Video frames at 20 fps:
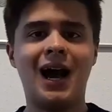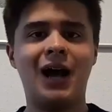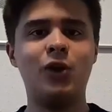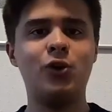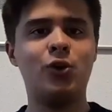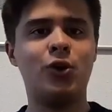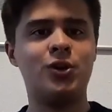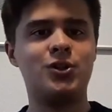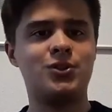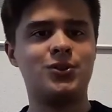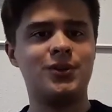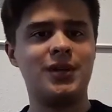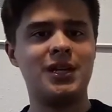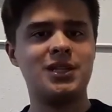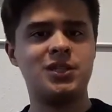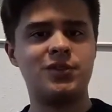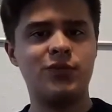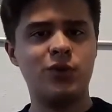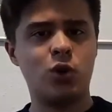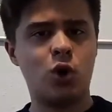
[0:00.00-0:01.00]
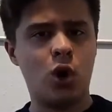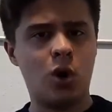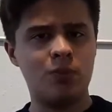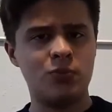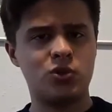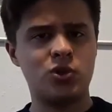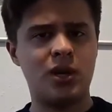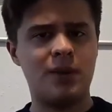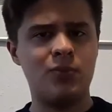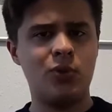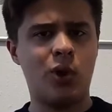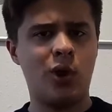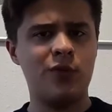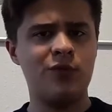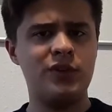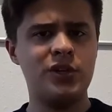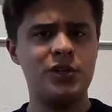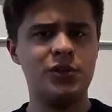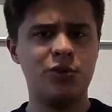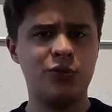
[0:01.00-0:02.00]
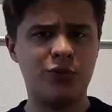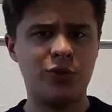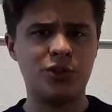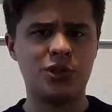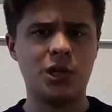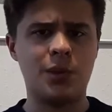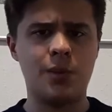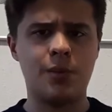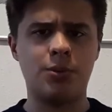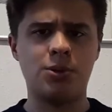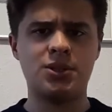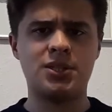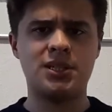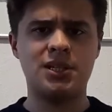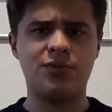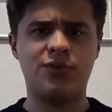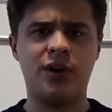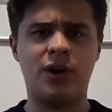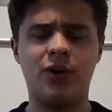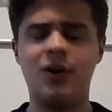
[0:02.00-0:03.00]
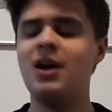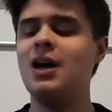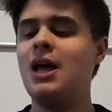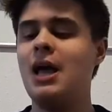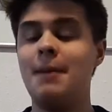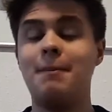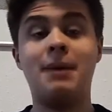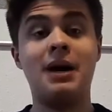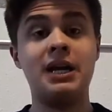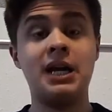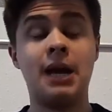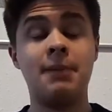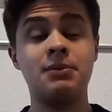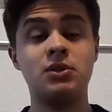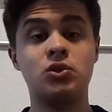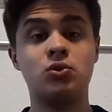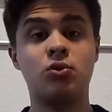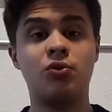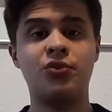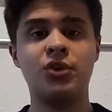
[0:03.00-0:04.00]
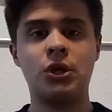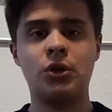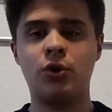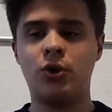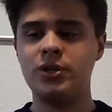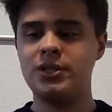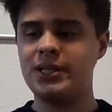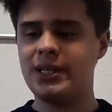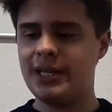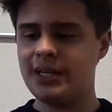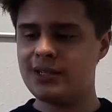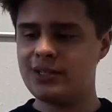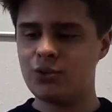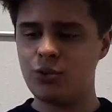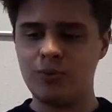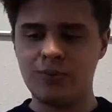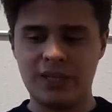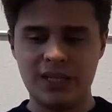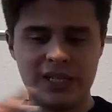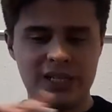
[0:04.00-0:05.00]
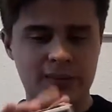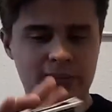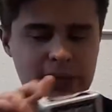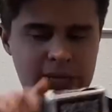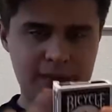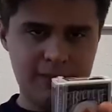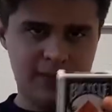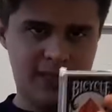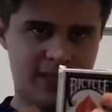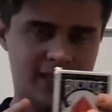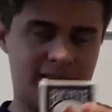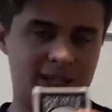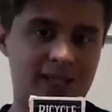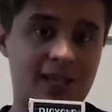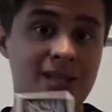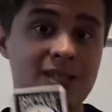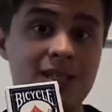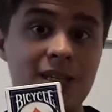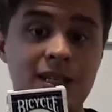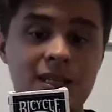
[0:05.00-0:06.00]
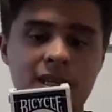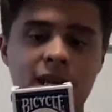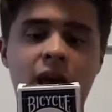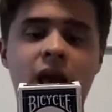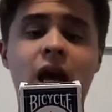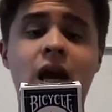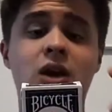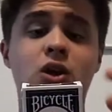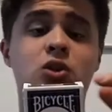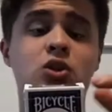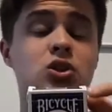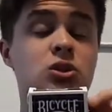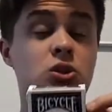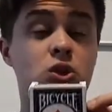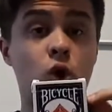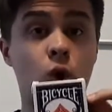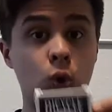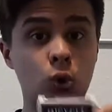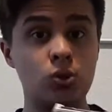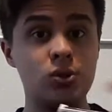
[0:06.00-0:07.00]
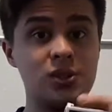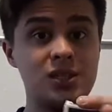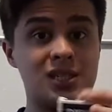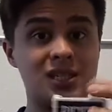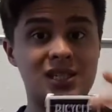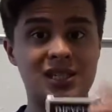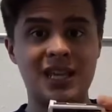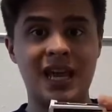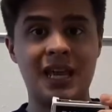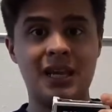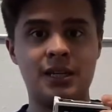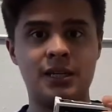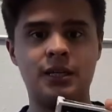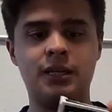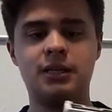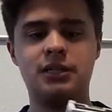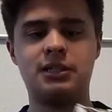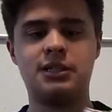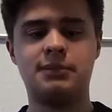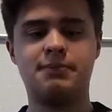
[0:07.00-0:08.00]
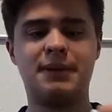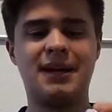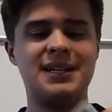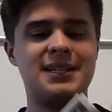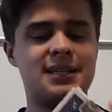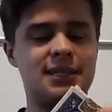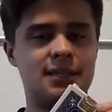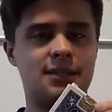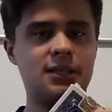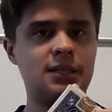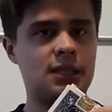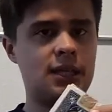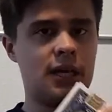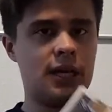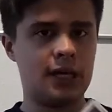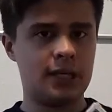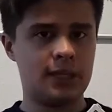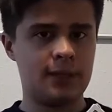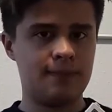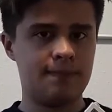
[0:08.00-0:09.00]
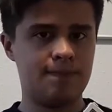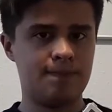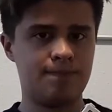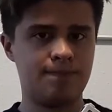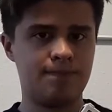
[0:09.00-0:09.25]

Hallo Leute und herzlich willkommen zu einem neuen Video von Zauberbox TV. Mein Name ist Sofian und heute geht es um diese Babys hier. Das sind Golden Standards Bicycle Karten.